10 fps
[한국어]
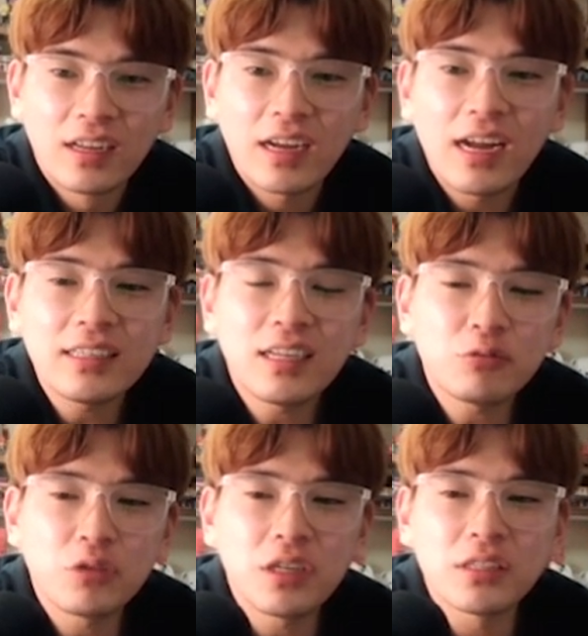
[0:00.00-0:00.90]

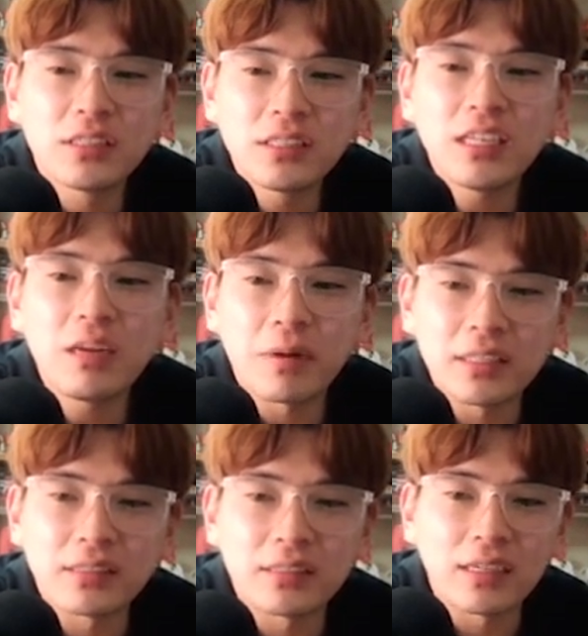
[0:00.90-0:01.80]
카타쿠레를 은근히
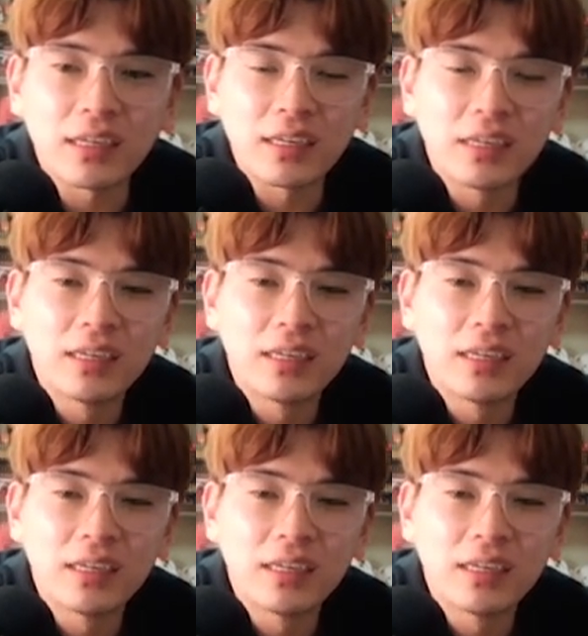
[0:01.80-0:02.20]
많이 쓴다.